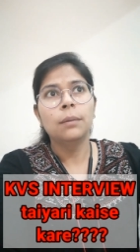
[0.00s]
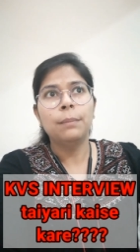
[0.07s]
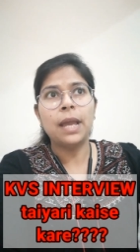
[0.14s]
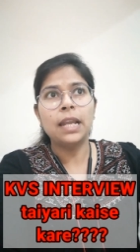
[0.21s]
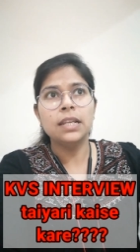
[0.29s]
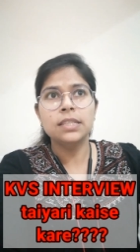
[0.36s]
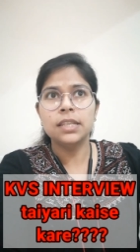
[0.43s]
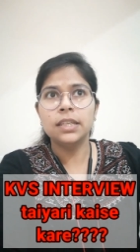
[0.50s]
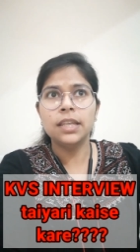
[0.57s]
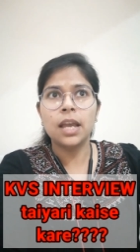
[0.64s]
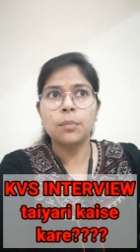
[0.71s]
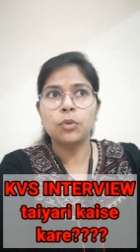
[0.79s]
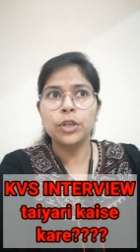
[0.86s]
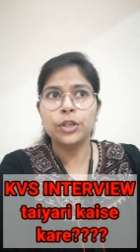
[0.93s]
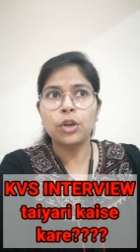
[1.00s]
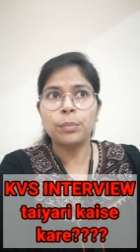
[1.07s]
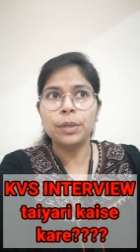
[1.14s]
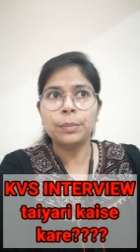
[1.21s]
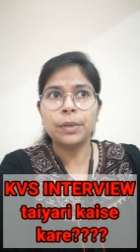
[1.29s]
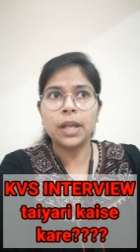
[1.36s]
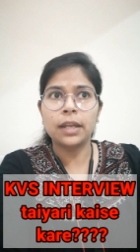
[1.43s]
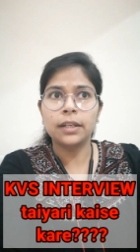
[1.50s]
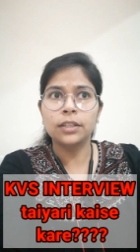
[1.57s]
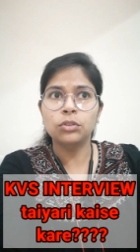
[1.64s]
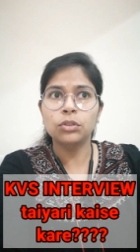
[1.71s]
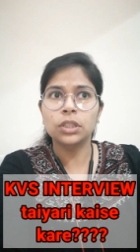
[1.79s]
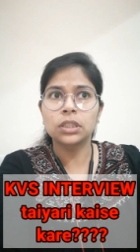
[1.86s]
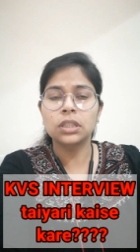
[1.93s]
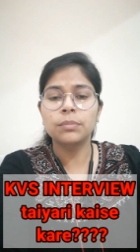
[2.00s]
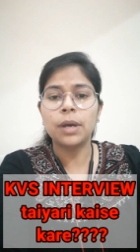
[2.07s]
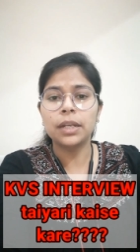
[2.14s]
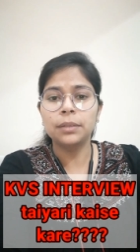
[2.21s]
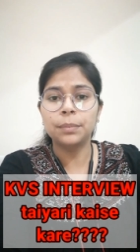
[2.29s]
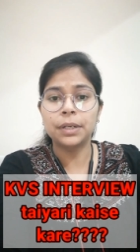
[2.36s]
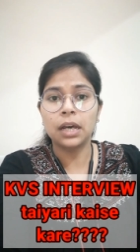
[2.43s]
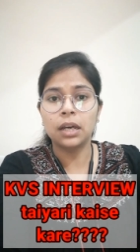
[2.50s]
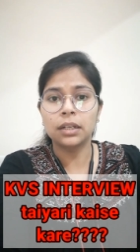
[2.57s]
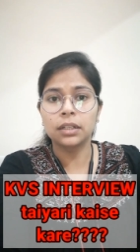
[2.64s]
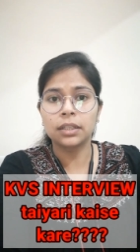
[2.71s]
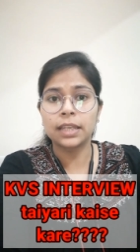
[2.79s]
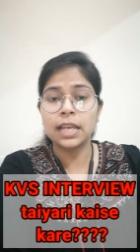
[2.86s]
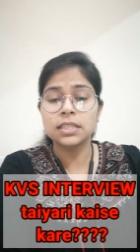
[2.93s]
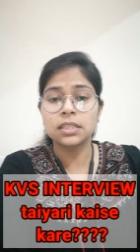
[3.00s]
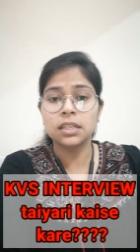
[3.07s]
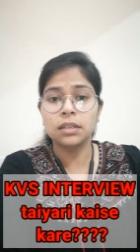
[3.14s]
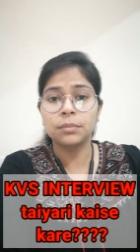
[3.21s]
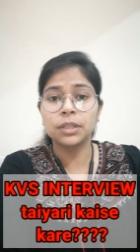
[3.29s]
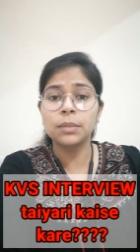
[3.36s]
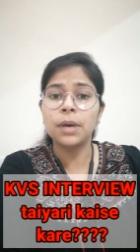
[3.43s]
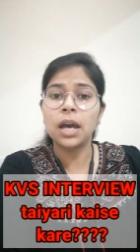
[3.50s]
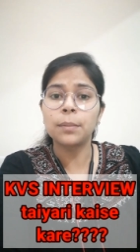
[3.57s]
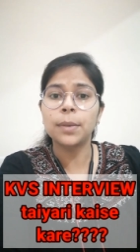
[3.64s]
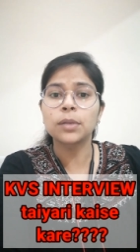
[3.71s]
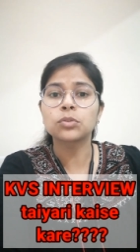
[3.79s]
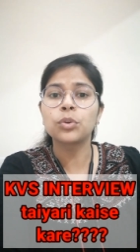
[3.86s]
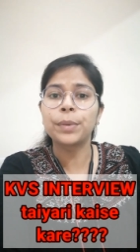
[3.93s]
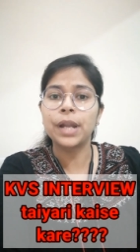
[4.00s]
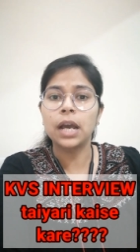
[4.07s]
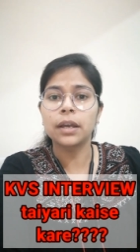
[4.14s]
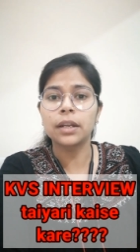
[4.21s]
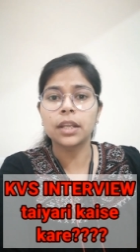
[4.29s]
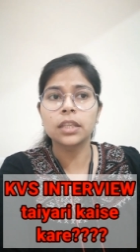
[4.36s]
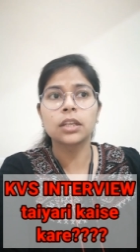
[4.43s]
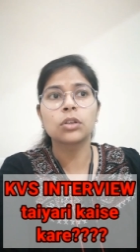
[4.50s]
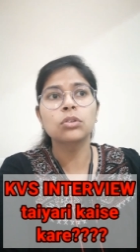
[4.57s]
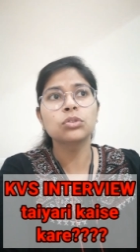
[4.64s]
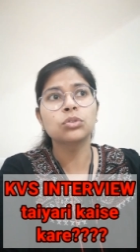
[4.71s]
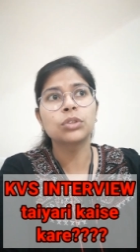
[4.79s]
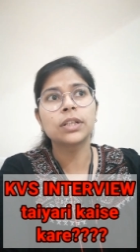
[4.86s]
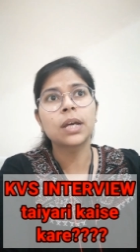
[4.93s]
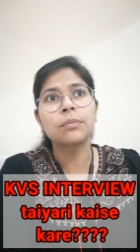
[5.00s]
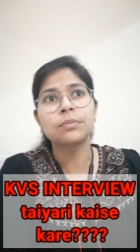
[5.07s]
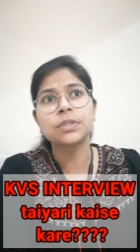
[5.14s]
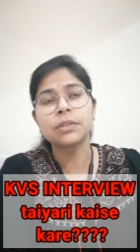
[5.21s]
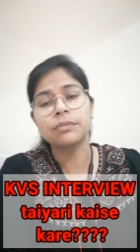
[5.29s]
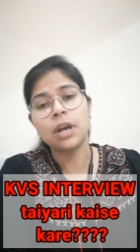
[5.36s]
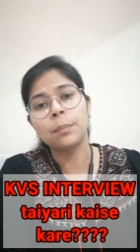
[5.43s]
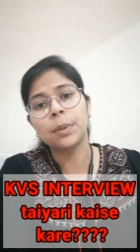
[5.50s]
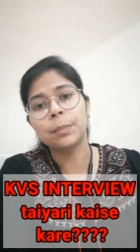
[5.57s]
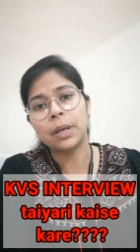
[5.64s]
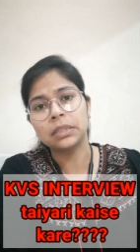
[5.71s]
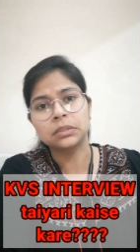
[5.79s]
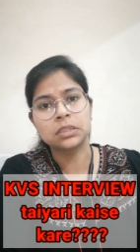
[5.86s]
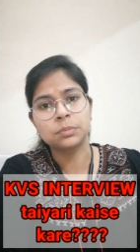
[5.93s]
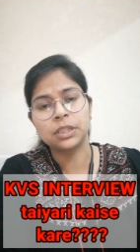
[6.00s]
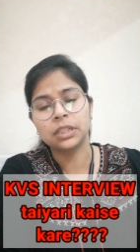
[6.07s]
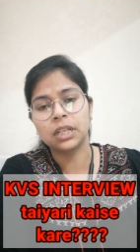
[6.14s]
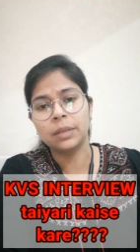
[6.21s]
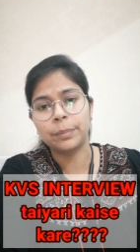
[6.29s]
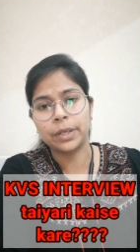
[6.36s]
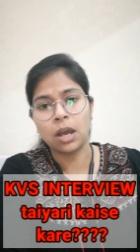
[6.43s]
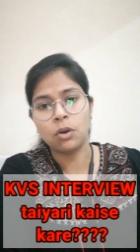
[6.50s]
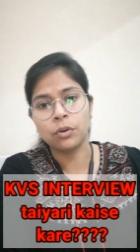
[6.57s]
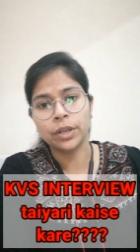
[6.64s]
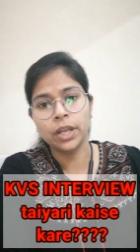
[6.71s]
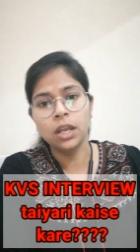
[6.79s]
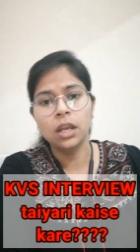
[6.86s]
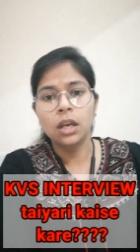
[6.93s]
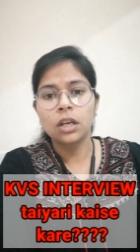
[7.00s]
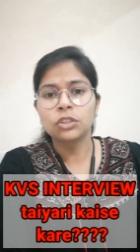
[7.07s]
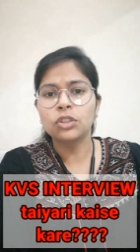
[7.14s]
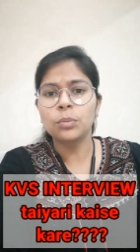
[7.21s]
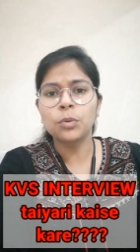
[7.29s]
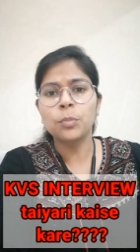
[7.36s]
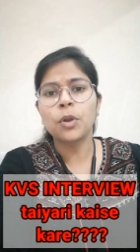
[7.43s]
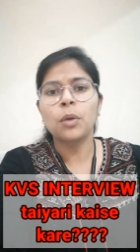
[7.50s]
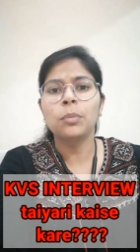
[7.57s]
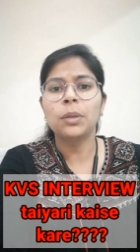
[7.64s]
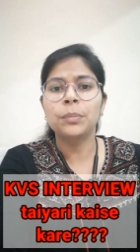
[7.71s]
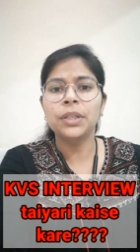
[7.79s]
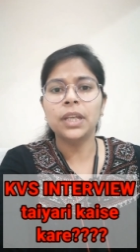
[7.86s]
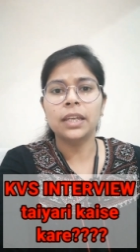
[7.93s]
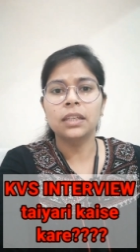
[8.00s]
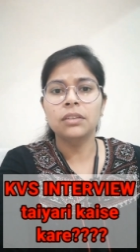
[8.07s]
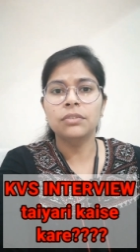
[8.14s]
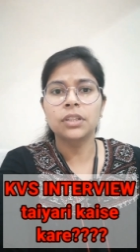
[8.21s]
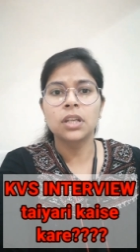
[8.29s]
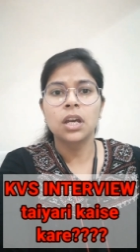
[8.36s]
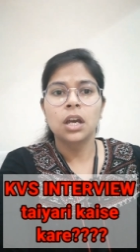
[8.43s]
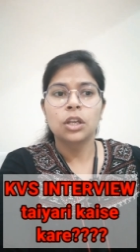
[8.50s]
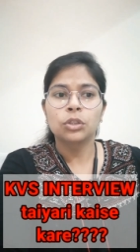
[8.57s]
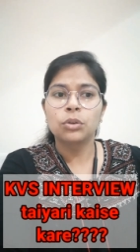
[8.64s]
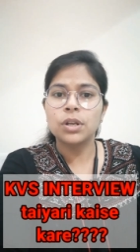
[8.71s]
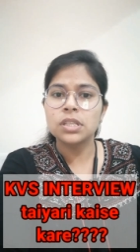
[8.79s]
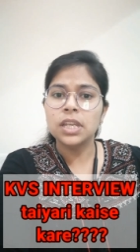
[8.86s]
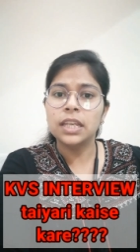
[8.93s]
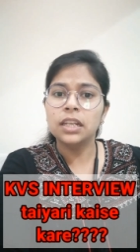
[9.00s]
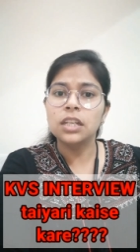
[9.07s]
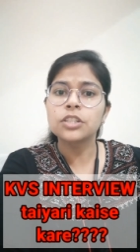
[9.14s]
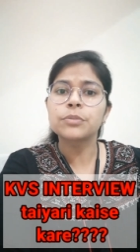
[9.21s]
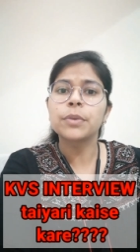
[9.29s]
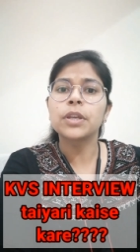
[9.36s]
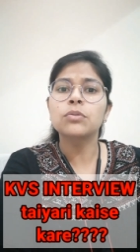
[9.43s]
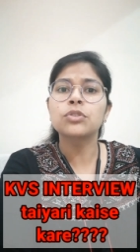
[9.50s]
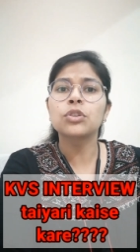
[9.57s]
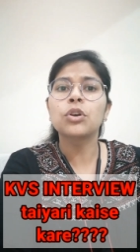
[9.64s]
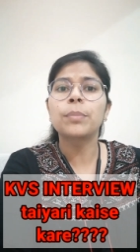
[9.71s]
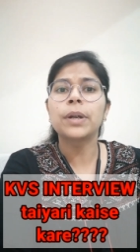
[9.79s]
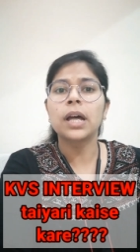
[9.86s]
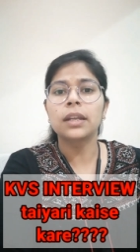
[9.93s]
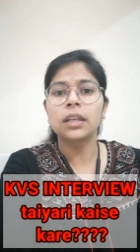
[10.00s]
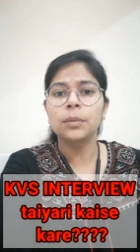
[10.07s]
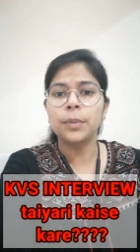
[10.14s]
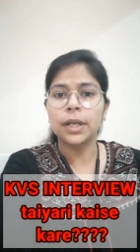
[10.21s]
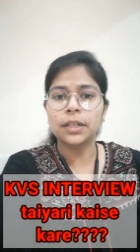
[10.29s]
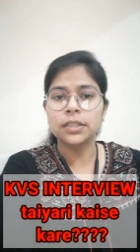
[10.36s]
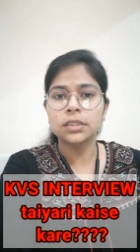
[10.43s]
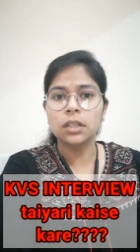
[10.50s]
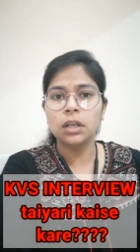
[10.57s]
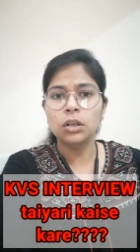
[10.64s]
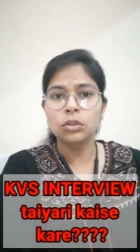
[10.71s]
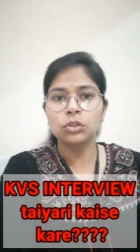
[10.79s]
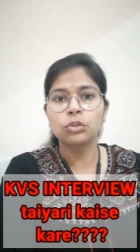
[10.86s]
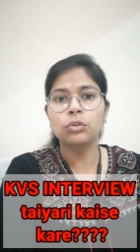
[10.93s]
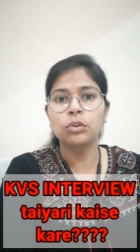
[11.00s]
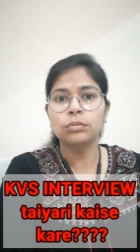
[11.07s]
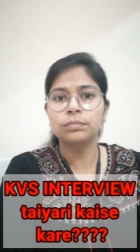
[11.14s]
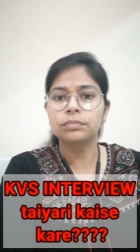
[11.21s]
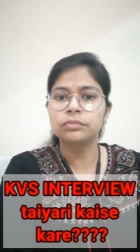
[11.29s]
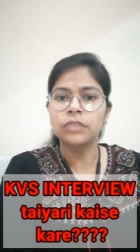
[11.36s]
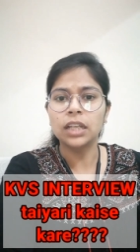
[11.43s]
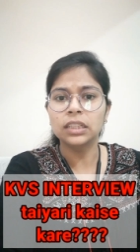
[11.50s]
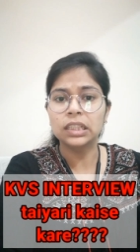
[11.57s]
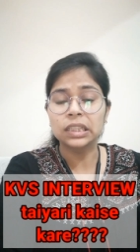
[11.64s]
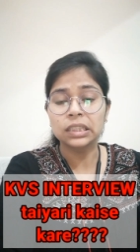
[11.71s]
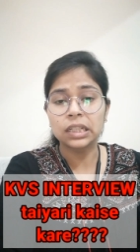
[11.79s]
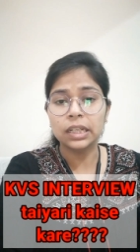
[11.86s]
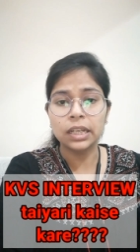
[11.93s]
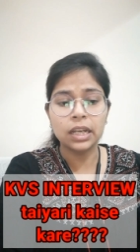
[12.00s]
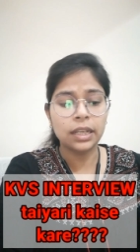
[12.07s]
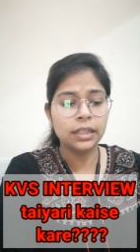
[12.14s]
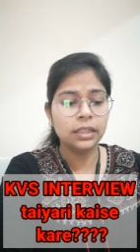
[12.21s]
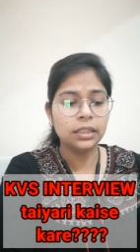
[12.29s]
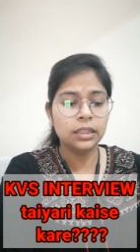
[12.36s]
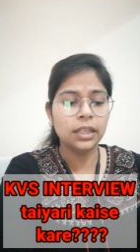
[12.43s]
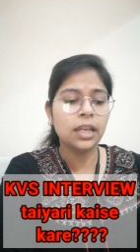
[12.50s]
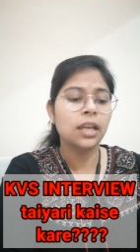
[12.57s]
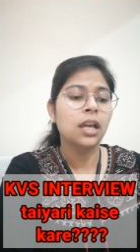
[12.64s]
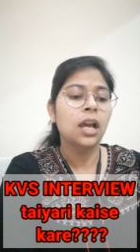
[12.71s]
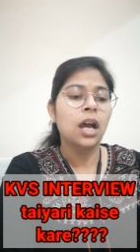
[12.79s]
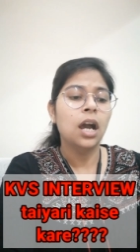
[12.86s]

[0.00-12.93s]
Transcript: पहले से ही कि आपको ये टॉपिक पढ़ाना है तो कितनी बारी पढ़ा कैसे मतलब बार बार उसको पढ़ा करके देख लो सो दैट आप जब वहाँ पर पाँच दस मिनट के लिए पढ़ाओगे तो आपको प्रॉब्लम नहीं आएगी फिर थोड़ा सा इंग्लिश में ही उसी को पढ़ाने की प्रैक्टिस कर लो तो वो वहाँ दिक्कत करेगा ही नहीं ठीक है